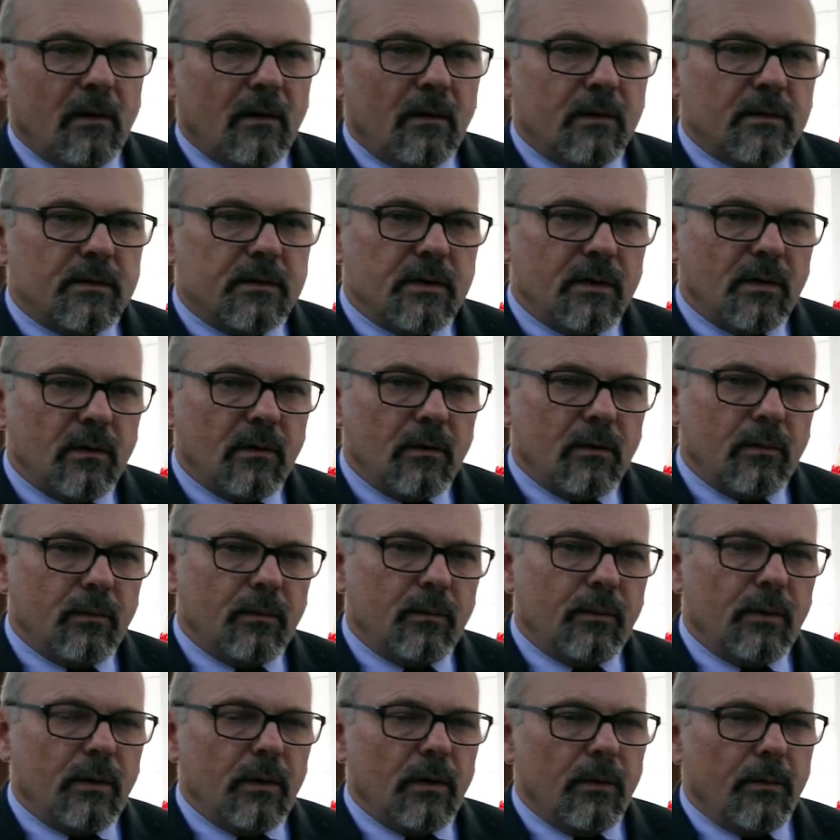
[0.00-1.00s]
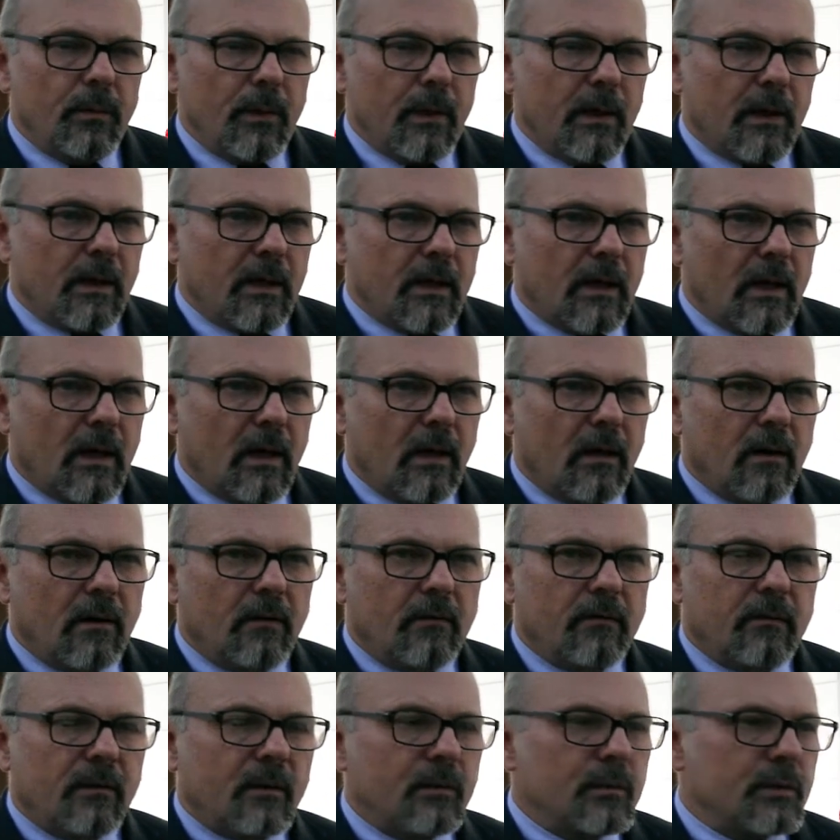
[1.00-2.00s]
oddziałem PLK
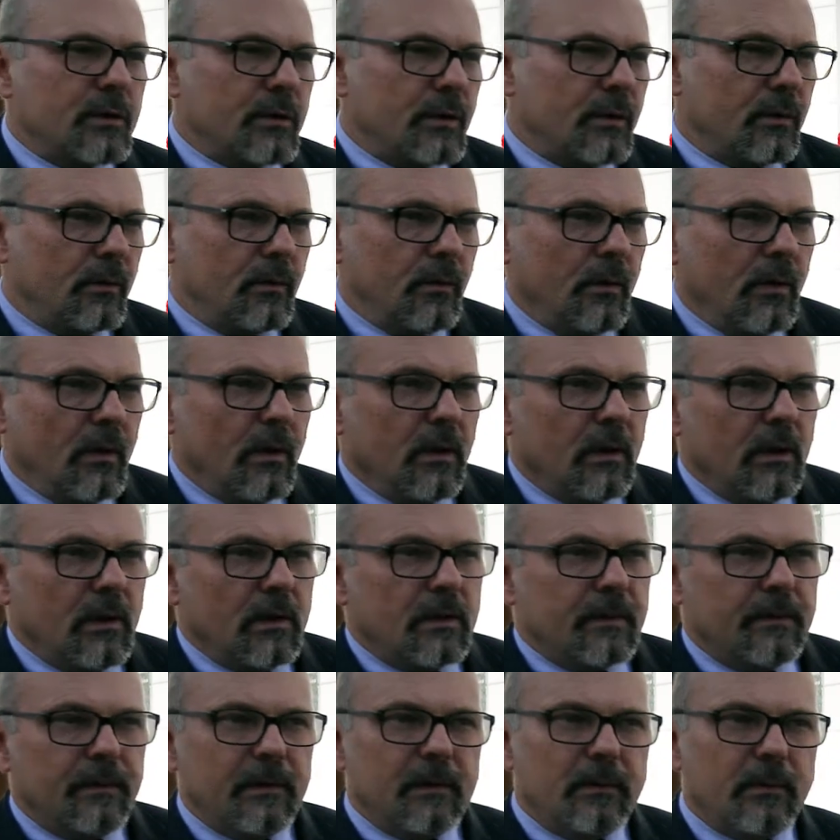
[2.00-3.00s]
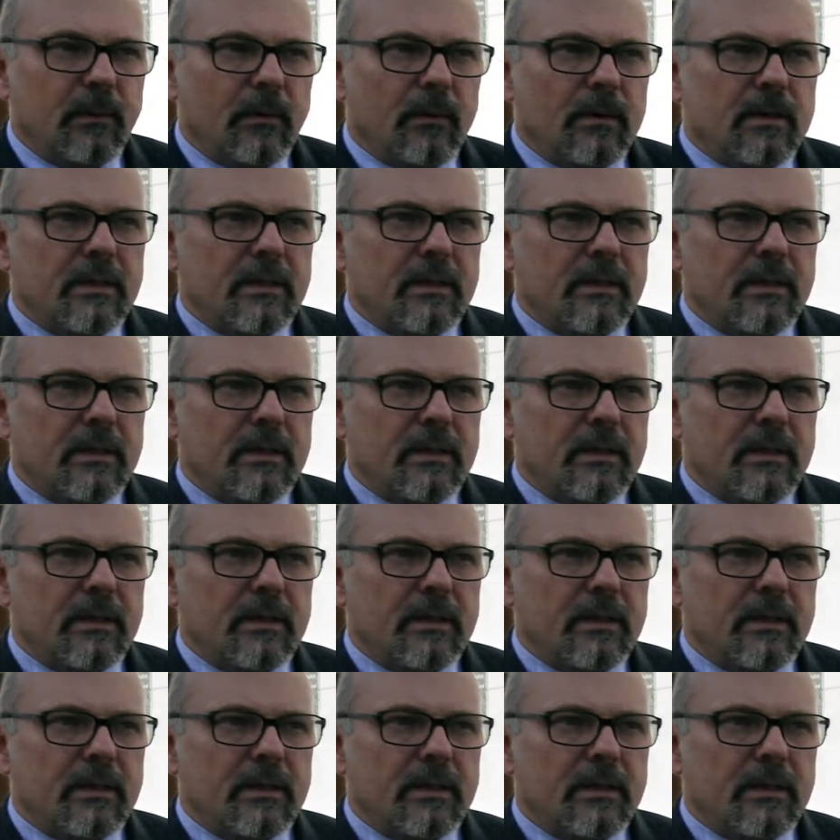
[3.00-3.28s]
w Wałbrzychu, i z firmą